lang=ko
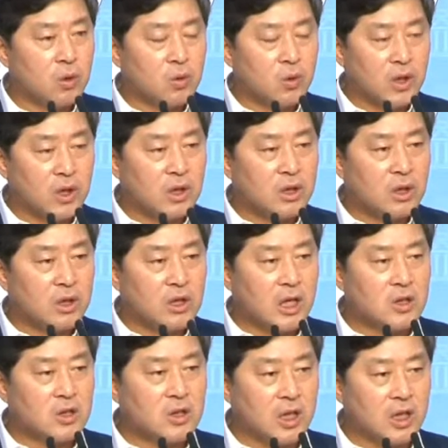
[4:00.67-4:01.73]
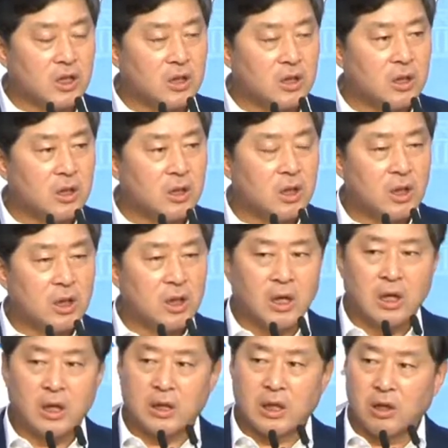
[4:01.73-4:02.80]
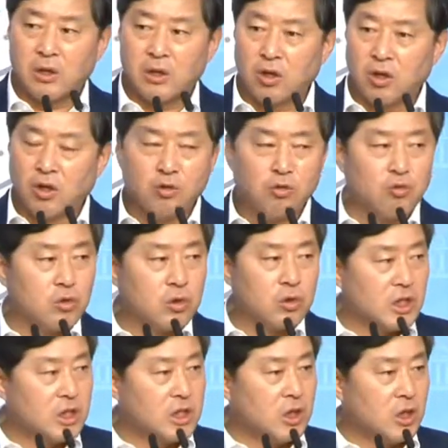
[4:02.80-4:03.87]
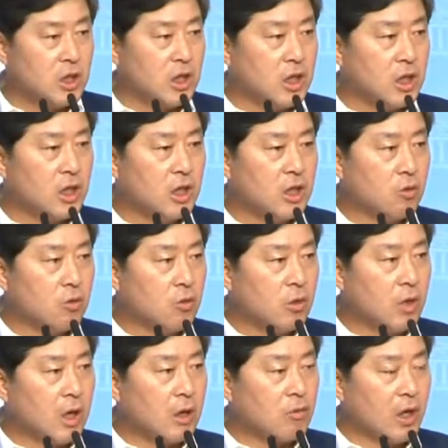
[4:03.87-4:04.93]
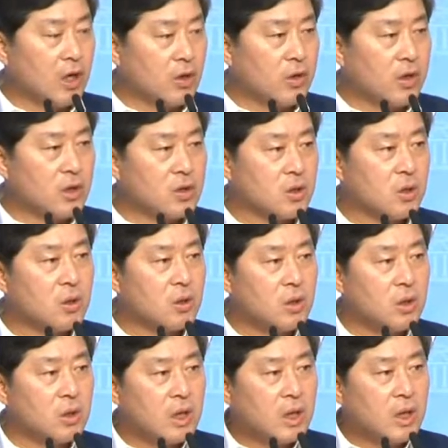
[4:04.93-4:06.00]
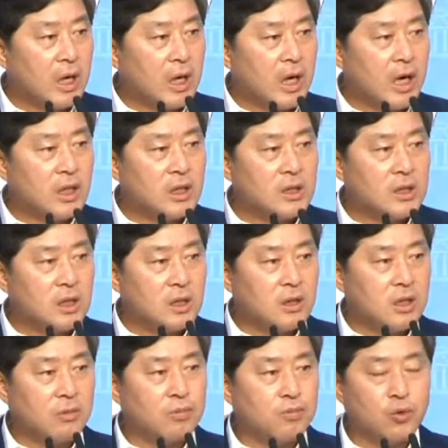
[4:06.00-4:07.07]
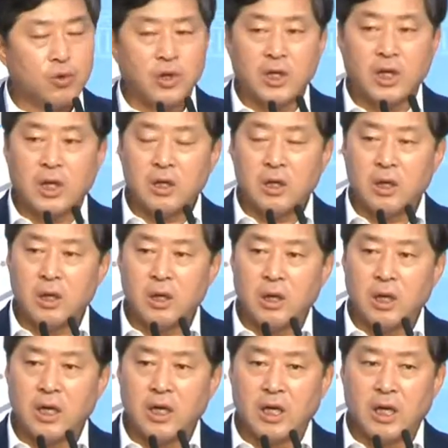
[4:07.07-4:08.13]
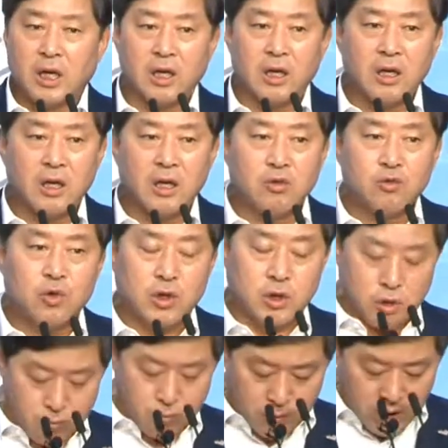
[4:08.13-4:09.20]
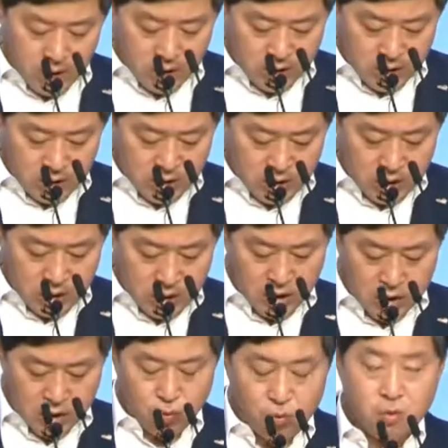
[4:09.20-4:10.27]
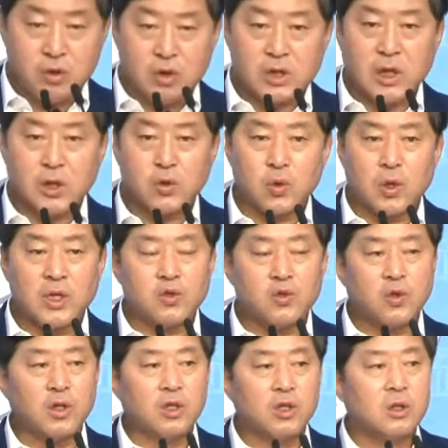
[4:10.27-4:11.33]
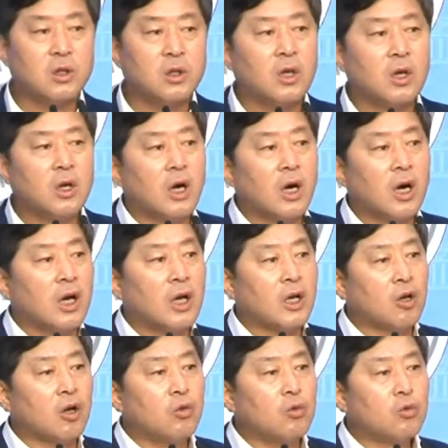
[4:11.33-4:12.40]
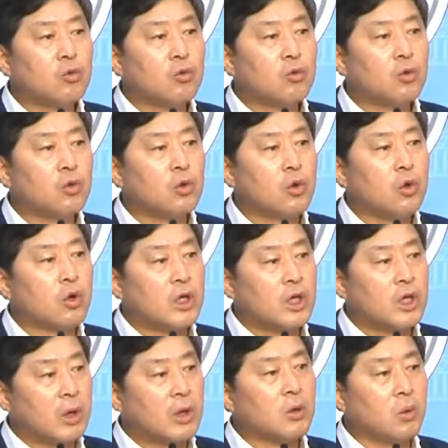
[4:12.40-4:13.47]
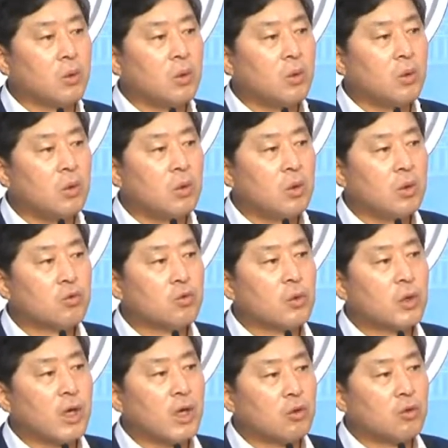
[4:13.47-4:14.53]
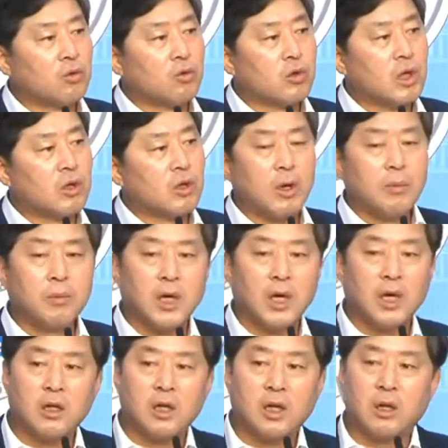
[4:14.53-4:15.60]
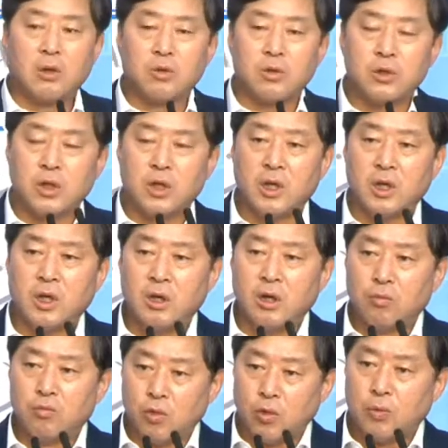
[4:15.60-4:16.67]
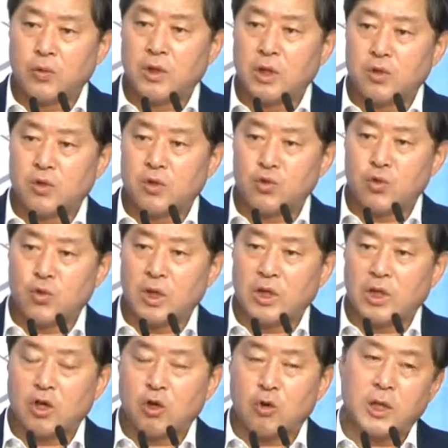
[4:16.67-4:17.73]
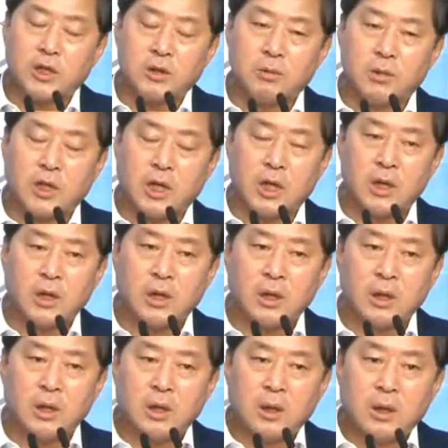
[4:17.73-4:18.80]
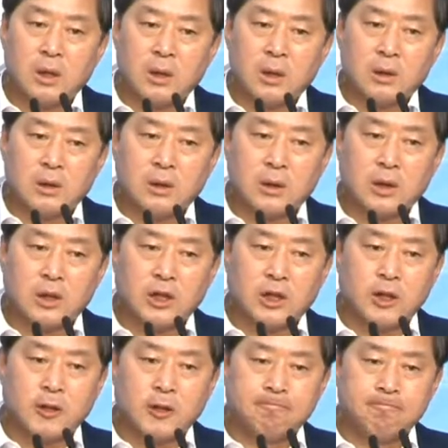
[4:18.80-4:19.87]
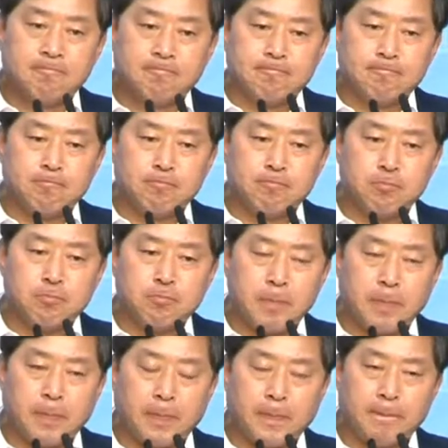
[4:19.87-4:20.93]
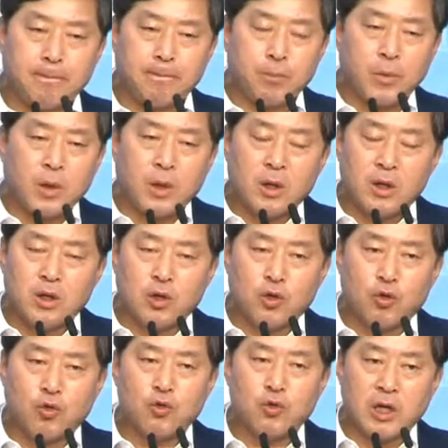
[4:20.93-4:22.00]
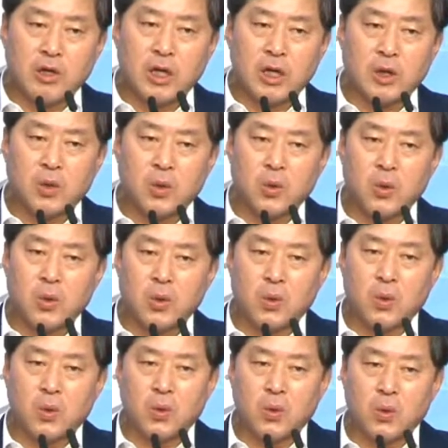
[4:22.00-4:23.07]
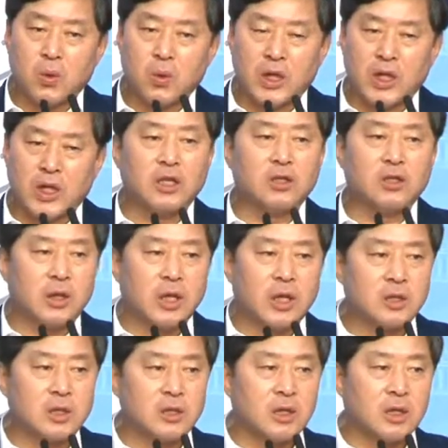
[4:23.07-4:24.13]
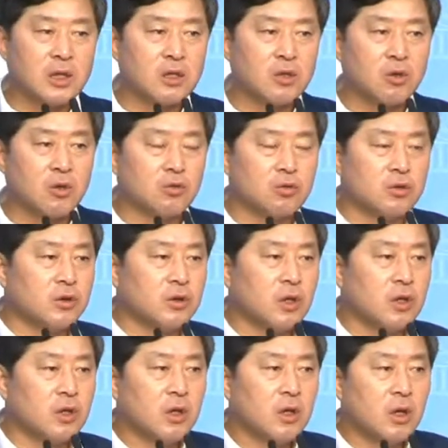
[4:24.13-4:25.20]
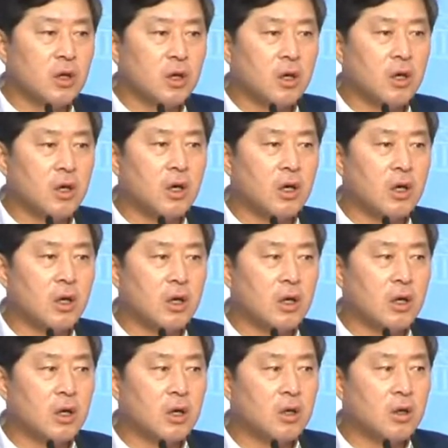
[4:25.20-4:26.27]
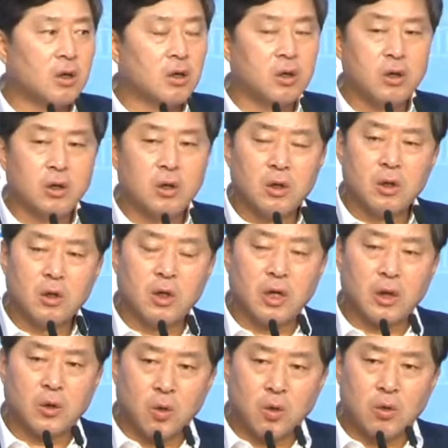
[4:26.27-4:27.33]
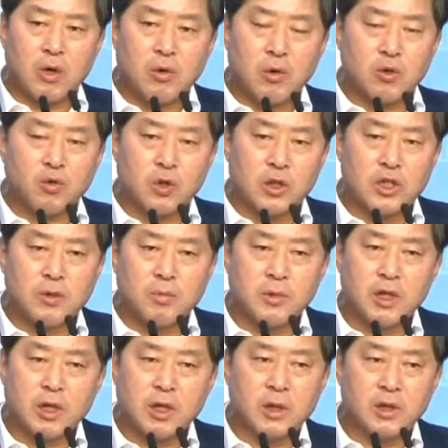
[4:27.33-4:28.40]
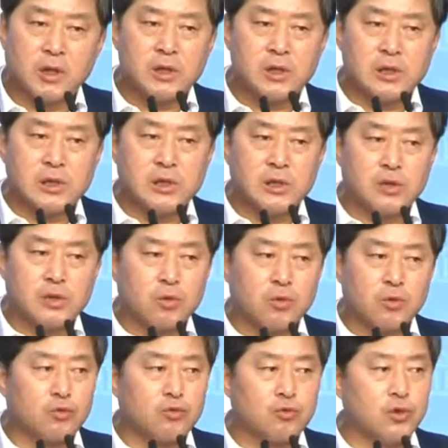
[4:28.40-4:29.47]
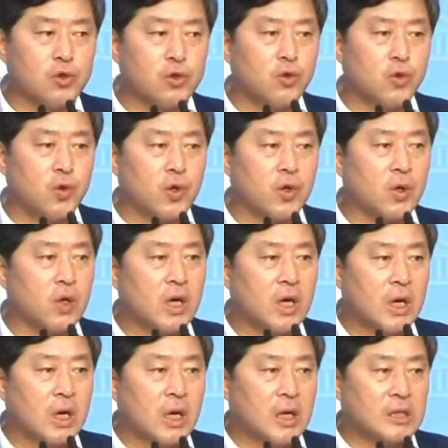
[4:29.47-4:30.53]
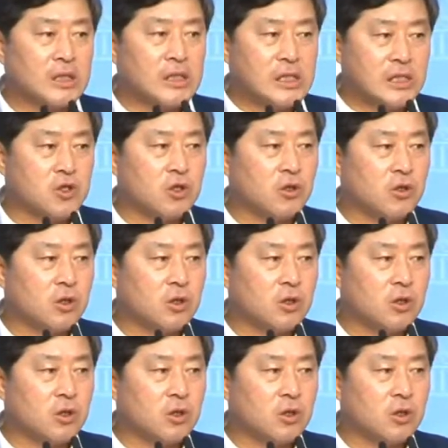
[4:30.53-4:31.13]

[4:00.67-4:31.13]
또 인근의 대전에는 아, 대덕 연구단지와 관련해서 ICT, VR, AR 최첨단 아, 육군을 장성할 수 있는 아, 연구기관도 어, 국가의 연구기관도 함께 있다라는 것이 무엇보다 저는 중요하다고 봐집니다. 특히 음, 그 육군사관학교 1학년 학생들 같은 경우는 아, 교과 과정도 있습니다만은 실질적으로 군 전투력 아, 실전